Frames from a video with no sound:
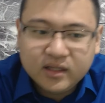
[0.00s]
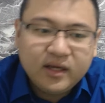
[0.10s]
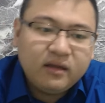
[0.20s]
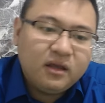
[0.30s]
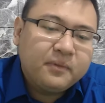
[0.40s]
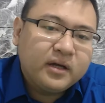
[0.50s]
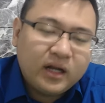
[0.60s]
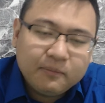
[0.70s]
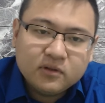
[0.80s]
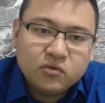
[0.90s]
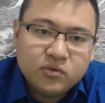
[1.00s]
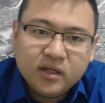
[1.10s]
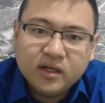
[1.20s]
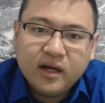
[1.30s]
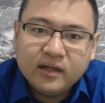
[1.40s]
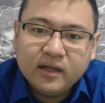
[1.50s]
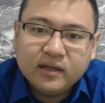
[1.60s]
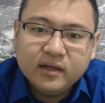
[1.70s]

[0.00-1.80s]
Jadi kita berharap tentunya dengan